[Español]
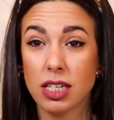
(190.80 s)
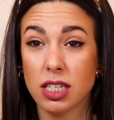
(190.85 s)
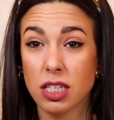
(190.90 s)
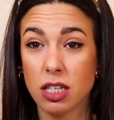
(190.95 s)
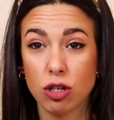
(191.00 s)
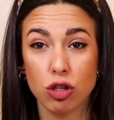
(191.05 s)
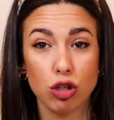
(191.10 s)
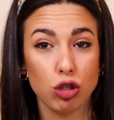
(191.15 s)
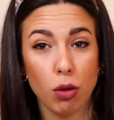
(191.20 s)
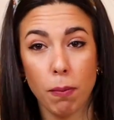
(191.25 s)
y así
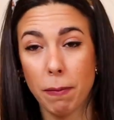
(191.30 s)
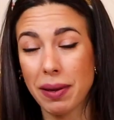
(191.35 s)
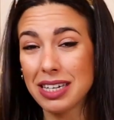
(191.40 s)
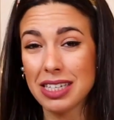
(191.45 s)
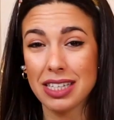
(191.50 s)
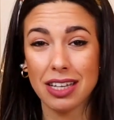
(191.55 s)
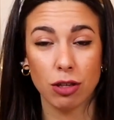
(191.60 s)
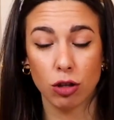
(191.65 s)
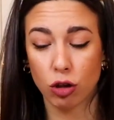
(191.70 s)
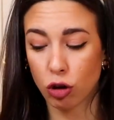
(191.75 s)
no estoy
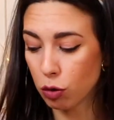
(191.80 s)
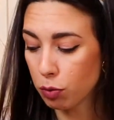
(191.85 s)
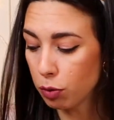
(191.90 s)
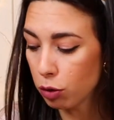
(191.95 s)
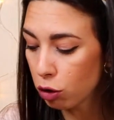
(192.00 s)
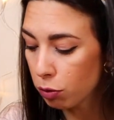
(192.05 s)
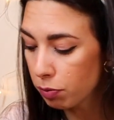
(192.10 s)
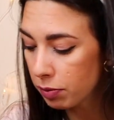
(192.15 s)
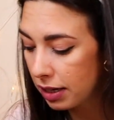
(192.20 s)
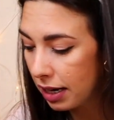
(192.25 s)
pensando cómo
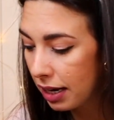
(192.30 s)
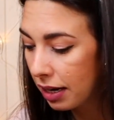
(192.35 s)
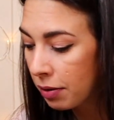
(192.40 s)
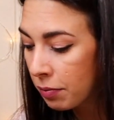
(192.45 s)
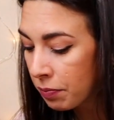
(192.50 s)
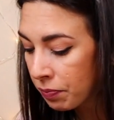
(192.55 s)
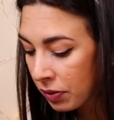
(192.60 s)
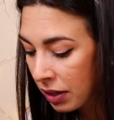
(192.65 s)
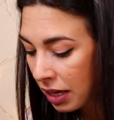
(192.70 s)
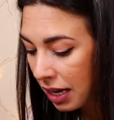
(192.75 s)
combinar?
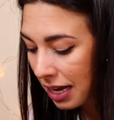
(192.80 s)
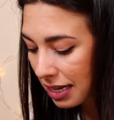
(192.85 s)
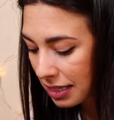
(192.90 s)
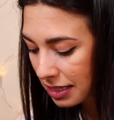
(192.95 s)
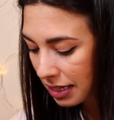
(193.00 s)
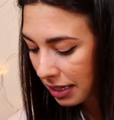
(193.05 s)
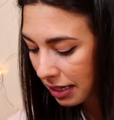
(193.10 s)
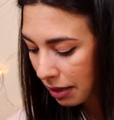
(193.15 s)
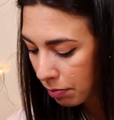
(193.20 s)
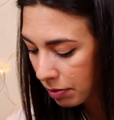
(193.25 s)

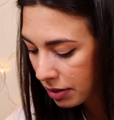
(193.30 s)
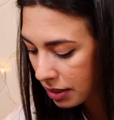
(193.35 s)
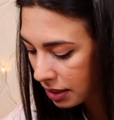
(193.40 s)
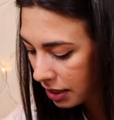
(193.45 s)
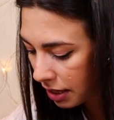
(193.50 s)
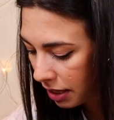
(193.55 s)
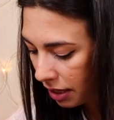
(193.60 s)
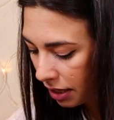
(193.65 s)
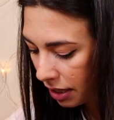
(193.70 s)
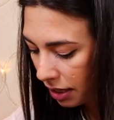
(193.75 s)
Así que
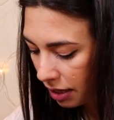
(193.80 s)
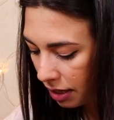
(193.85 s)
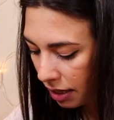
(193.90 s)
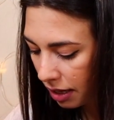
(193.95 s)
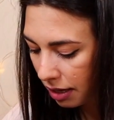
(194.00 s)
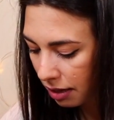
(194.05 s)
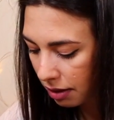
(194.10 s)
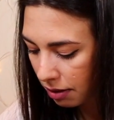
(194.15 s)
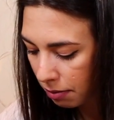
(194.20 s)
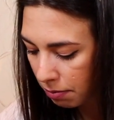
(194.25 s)
pensé
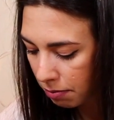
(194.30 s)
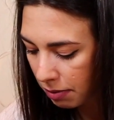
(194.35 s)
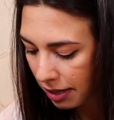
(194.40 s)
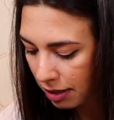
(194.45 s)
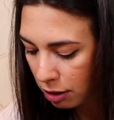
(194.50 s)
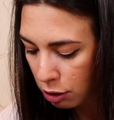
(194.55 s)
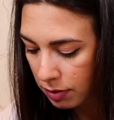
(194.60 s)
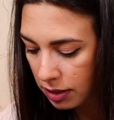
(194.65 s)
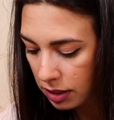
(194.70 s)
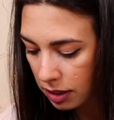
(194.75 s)
en
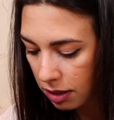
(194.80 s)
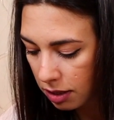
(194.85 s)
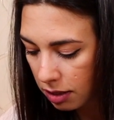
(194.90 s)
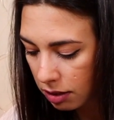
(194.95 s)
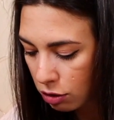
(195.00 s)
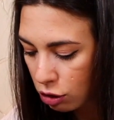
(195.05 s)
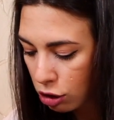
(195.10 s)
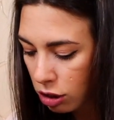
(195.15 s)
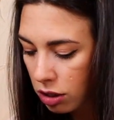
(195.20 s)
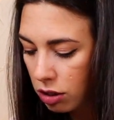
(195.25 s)
varios
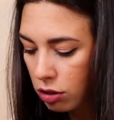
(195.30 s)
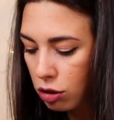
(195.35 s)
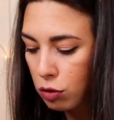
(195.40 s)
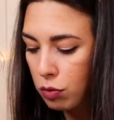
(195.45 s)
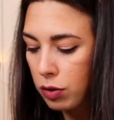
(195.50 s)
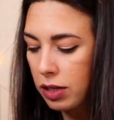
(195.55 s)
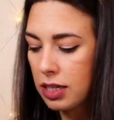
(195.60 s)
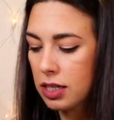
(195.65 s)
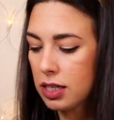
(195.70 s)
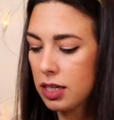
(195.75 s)
vestiditos y os
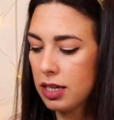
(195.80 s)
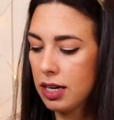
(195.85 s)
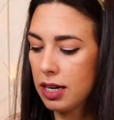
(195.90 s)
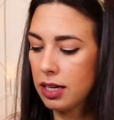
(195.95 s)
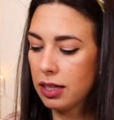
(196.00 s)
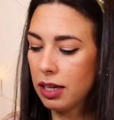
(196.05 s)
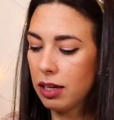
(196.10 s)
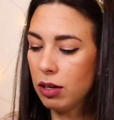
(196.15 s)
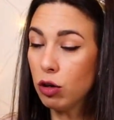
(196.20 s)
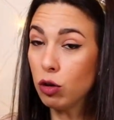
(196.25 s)
voy a
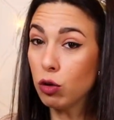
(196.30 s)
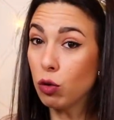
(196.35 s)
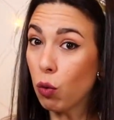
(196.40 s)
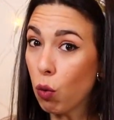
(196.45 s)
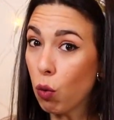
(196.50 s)
enseñar. Tengo